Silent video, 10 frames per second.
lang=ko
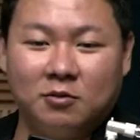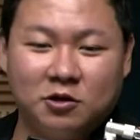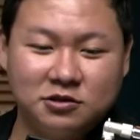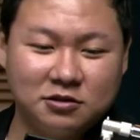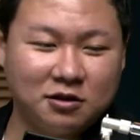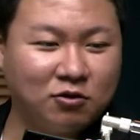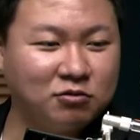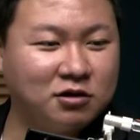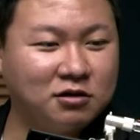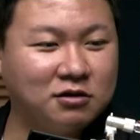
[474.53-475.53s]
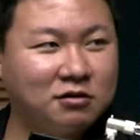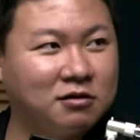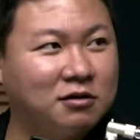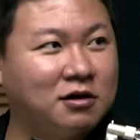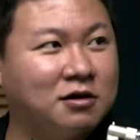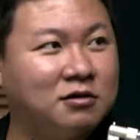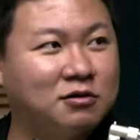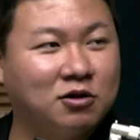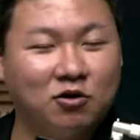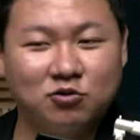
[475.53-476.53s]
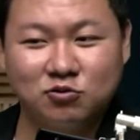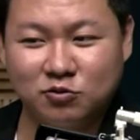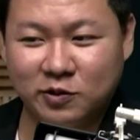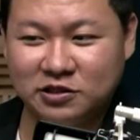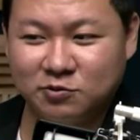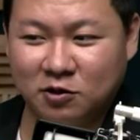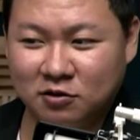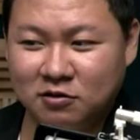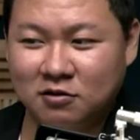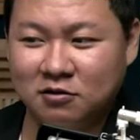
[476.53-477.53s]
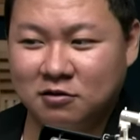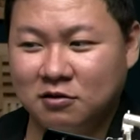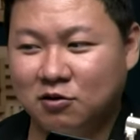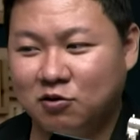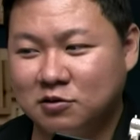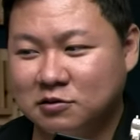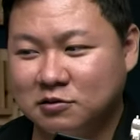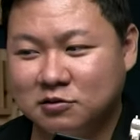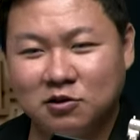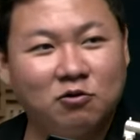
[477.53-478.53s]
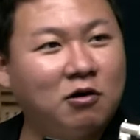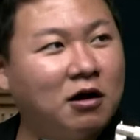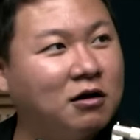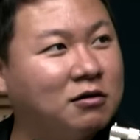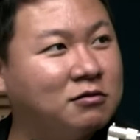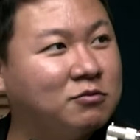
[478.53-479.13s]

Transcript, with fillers: 나머지 내용들은 네, 더 궁금하시면 어, 영광